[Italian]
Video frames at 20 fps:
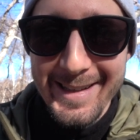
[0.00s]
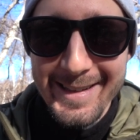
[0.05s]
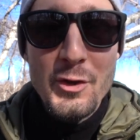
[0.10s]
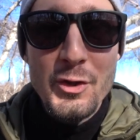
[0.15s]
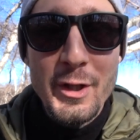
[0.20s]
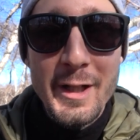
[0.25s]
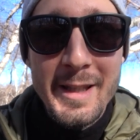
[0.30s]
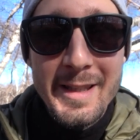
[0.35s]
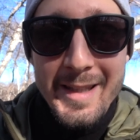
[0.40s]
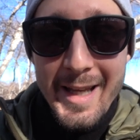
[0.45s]
Io
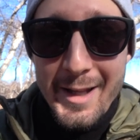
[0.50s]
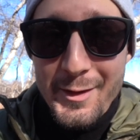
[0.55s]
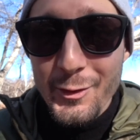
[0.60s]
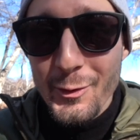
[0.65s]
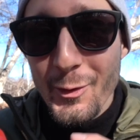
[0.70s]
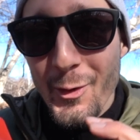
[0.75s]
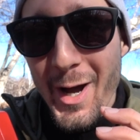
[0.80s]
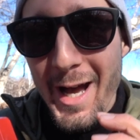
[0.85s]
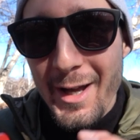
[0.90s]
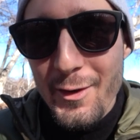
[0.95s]
sono
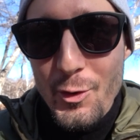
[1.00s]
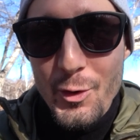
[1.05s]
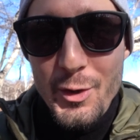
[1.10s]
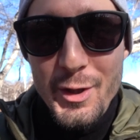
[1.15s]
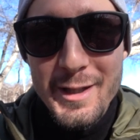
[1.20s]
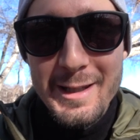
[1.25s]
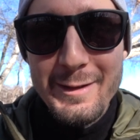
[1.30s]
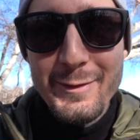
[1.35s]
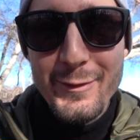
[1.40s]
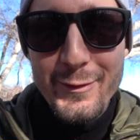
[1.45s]
attento ad
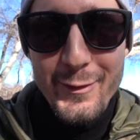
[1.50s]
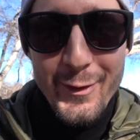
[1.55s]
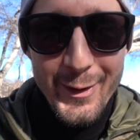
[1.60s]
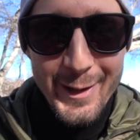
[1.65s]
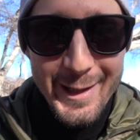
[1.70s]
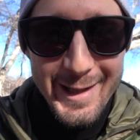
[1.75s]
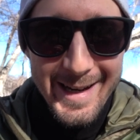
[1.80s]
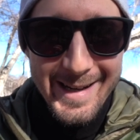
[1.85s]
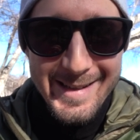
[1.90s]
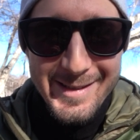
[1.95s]
ogni
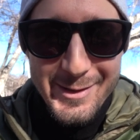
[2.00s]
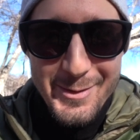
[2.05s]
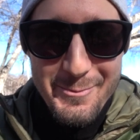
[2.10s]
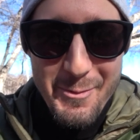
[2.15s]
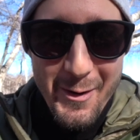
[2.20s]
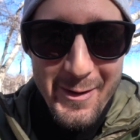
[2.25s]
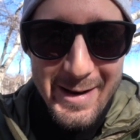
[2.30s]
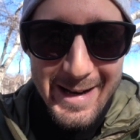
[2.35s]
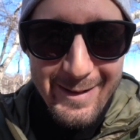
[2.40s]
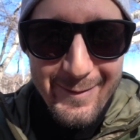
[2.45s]
foglia che si
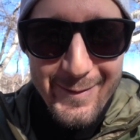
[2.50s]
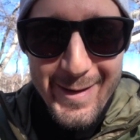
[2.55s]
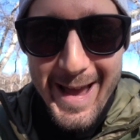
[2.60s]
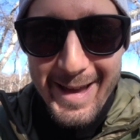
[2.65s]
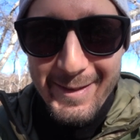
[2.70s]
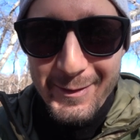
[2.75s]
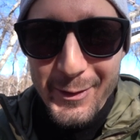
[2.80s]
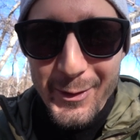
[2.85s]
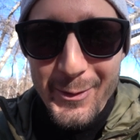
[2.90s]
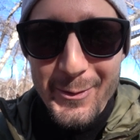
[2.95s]
muove nel
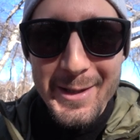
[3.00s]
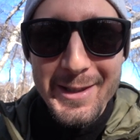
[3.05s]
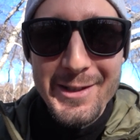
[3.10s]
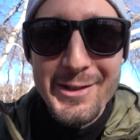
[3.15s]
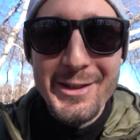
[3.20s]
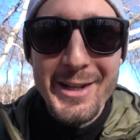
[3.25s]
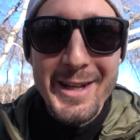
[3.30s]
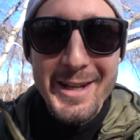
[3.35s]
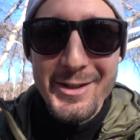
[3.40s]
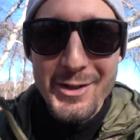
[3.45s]
vento, come
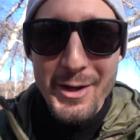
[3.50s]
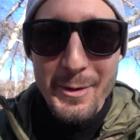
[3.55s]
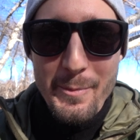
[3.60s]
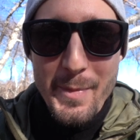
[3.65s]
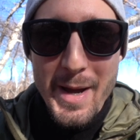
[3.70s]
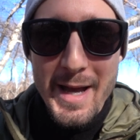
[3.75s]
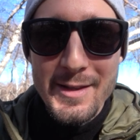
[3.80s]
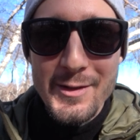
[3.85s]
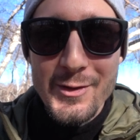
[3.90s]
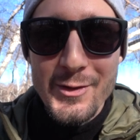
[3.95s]
dice Richard
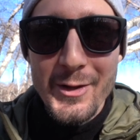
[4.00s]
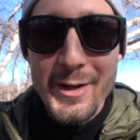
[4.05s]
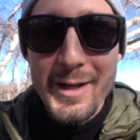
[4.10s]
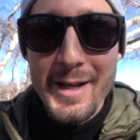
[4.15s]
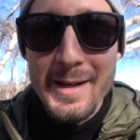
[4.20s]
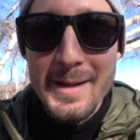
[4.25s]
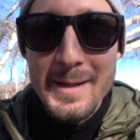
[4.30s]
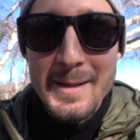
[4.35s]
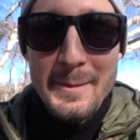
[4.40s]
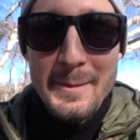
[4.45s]
Benson,